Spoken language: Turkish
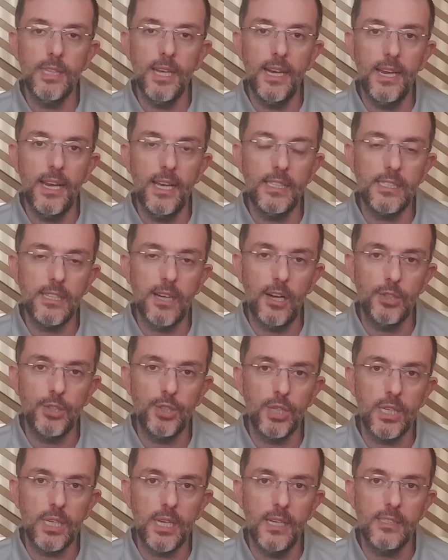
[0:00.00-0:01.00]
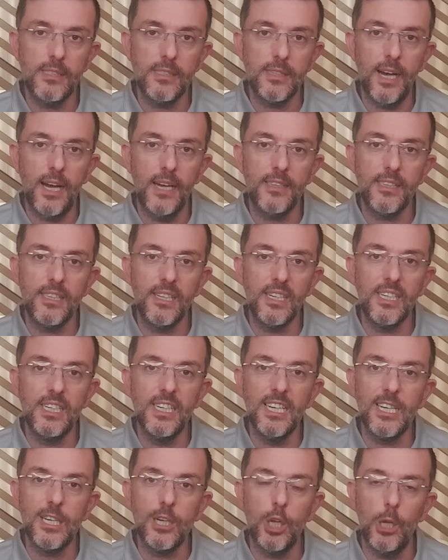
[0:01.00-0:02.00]
DRS açıkken saatte
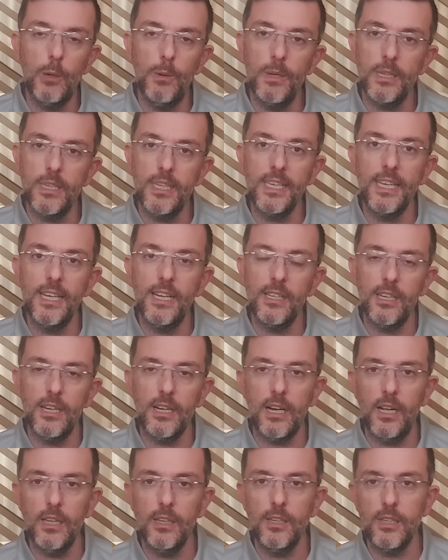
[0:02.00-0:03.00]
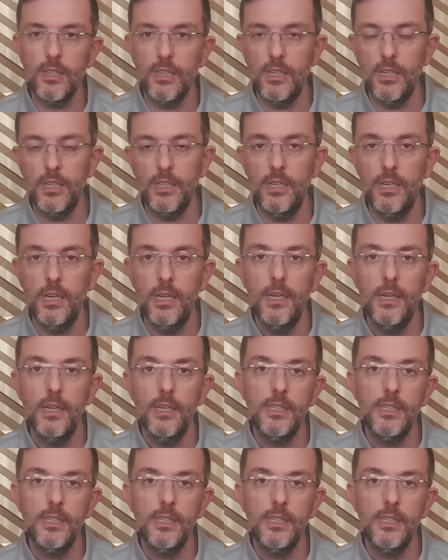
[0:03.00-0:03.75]
40 kilometre geride kaldıklarını